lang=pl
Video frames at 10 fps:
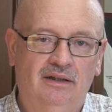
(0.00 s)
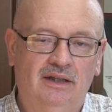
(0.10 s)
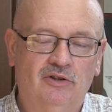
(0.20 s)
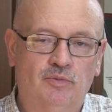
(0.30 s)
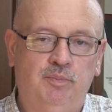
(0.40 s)

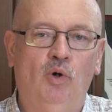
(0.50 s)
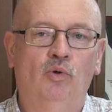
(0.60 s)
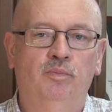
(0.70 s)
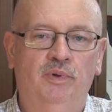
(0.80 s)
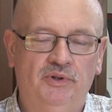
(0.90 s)
tego
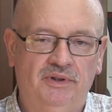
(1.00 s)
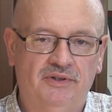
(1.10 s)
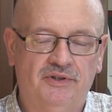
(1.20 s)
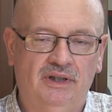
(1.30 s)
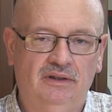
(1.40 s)
sporu
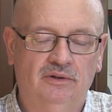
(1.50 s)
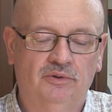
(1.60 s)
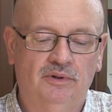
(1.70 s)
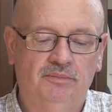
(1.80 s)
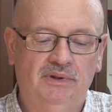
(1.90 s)
politycznego,
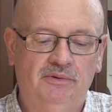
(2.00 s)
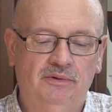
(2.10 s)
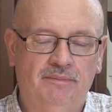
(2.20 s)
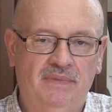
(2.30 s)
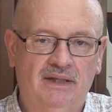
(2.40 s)
który
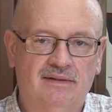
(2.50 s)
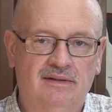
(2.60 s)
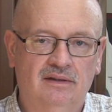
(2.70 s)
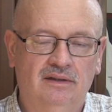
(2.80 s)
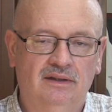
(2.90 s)
był
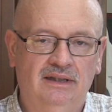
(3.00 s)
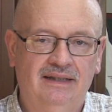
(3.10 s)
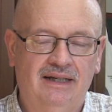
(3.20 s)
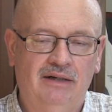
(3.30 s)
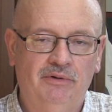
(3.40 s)
między
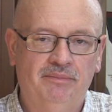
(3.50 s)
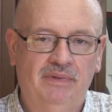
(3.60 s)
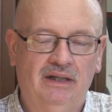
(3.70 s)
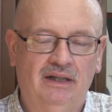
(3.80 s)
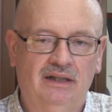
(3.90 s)

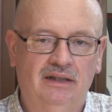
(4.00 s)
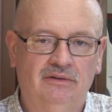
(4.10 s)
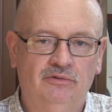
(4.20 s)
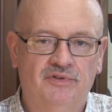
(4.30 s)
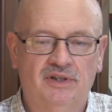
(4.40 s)
generałem
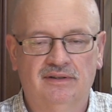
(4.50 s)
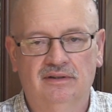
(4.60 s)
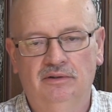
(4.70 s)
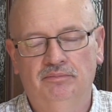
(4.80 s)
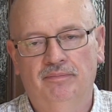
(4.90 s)
a
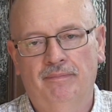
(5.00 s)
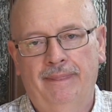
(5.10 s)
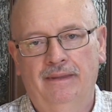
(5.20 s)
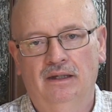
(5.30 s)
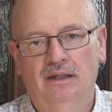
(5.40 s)
ówczesnym
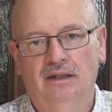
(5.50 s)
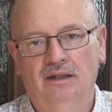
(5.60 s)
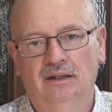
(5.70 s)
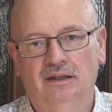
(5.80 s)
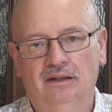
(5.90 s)

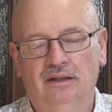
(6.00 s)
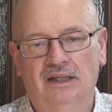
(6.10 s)
e,